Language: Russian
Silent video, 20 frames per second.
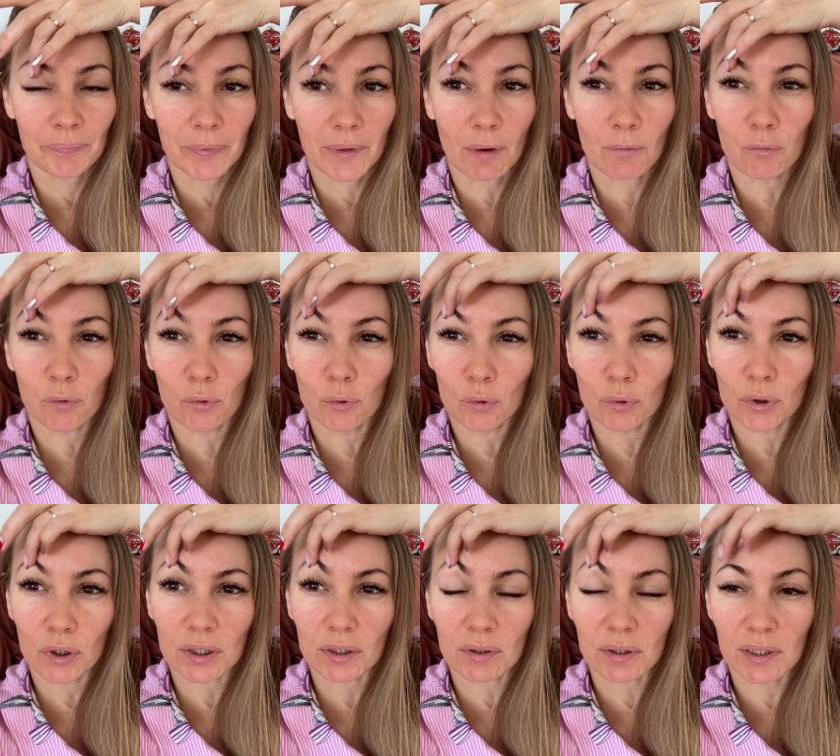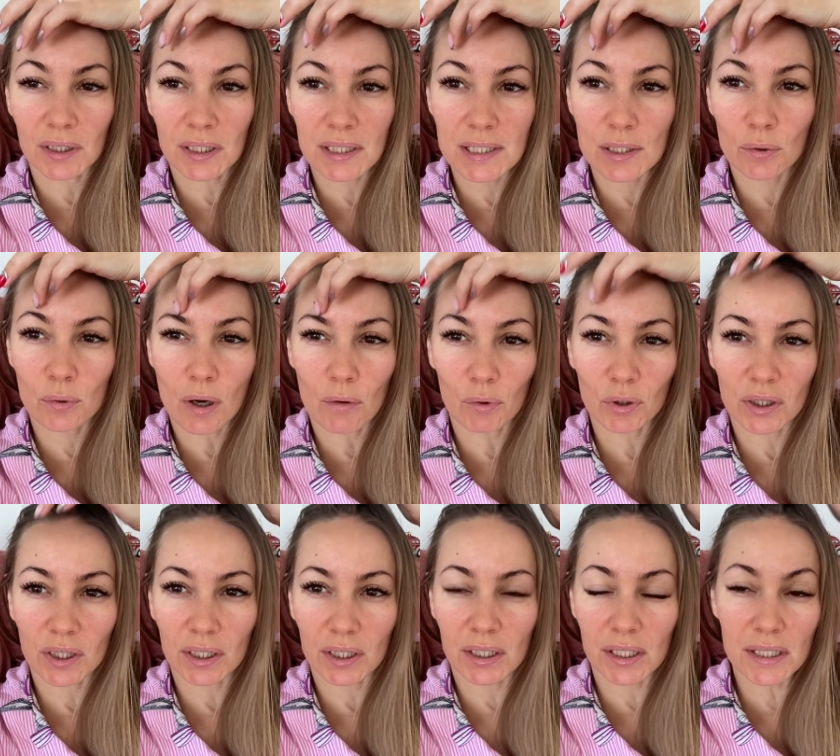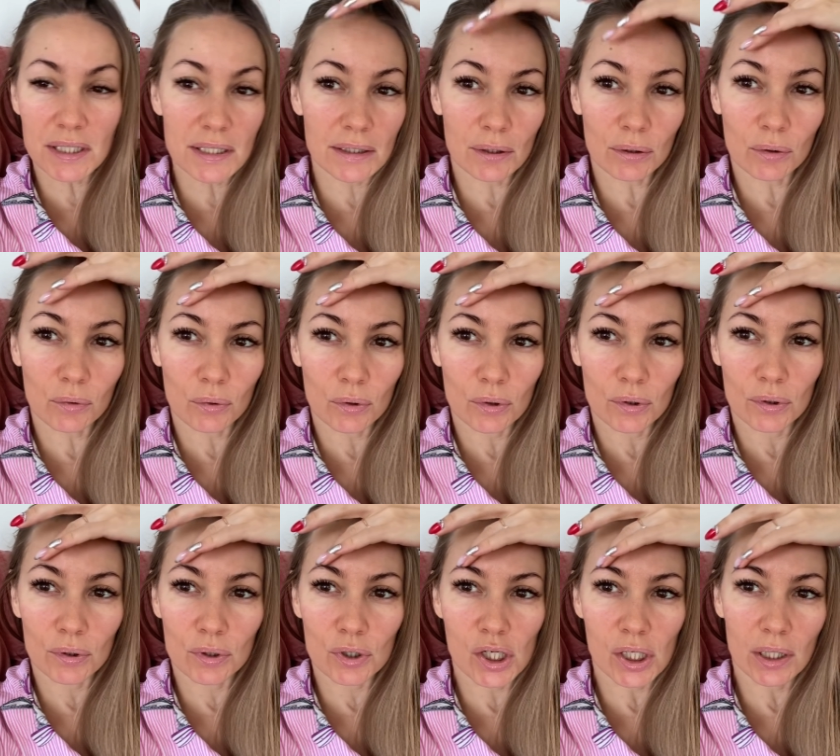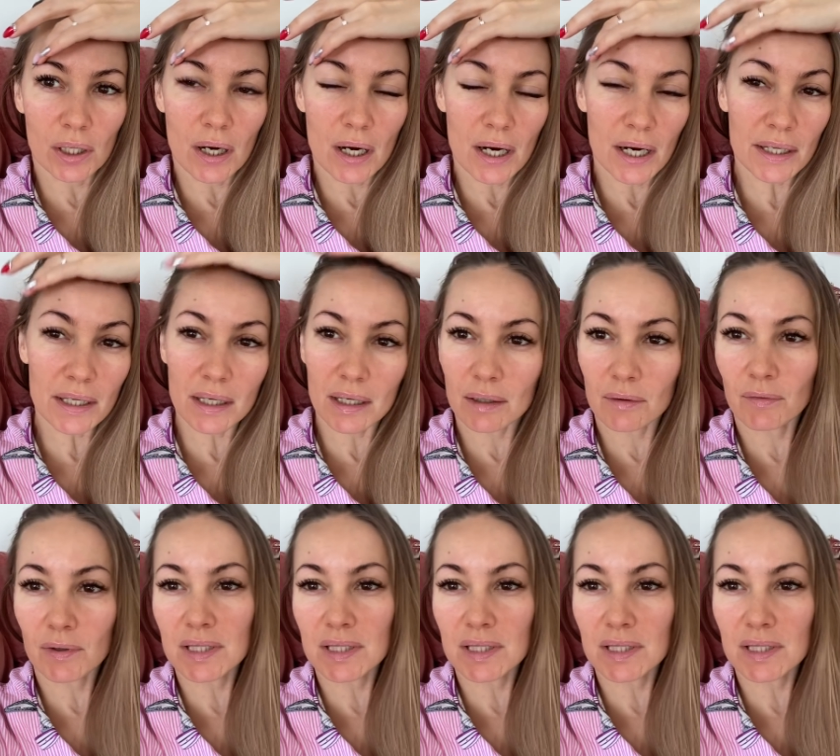Вот, если у кого-то есть такое желание,